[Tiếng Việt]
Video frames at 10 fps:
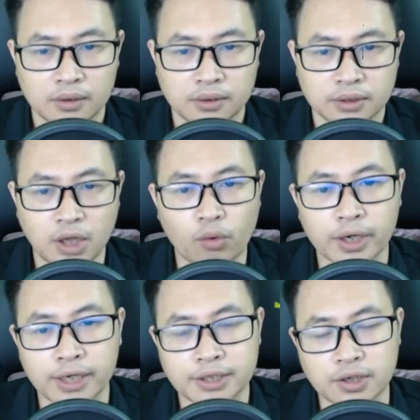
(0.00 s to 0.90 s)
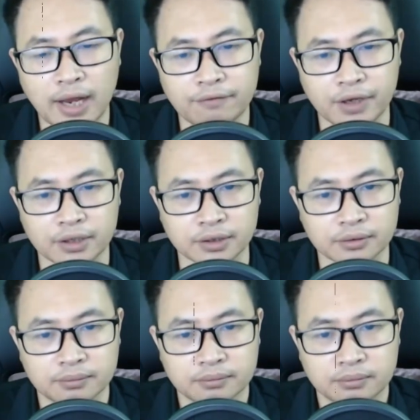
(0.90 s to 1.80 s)
sau khi trở lại viện tử
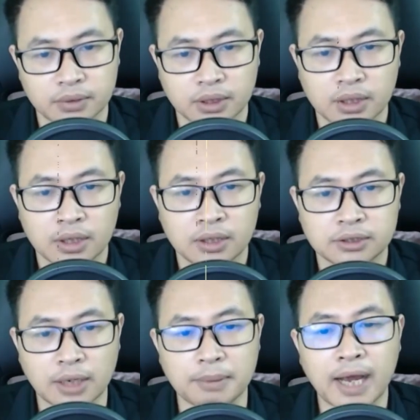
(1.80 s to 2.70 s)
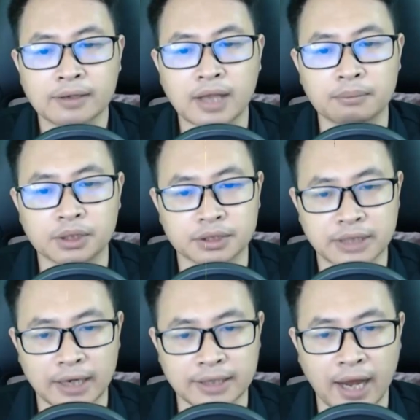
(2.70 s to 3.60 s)
Trần Bình An tạm thời
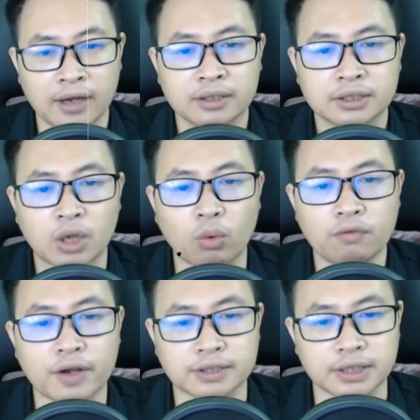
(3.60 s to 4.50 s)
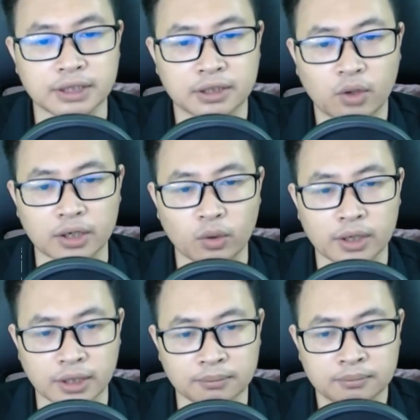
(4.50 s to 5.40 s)
nhàn nhã Không có việc gì còn quan
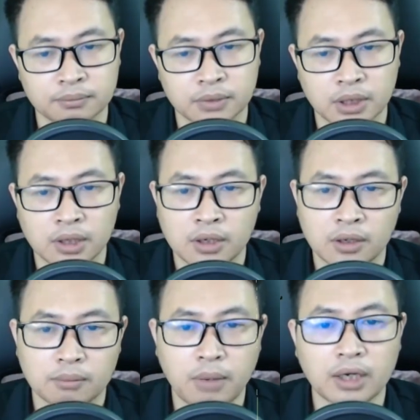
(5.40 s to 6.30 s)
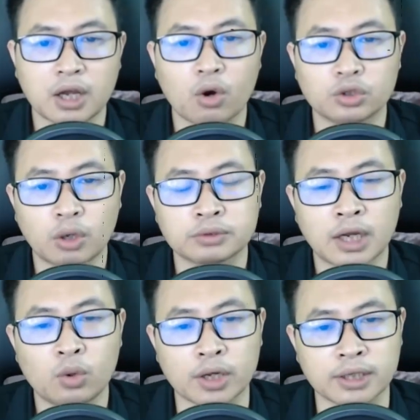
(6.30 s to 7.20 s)
tâm Bắt đầu trong
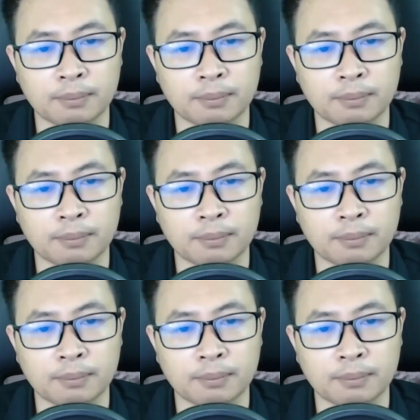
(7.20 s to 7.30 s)
sân luyện tập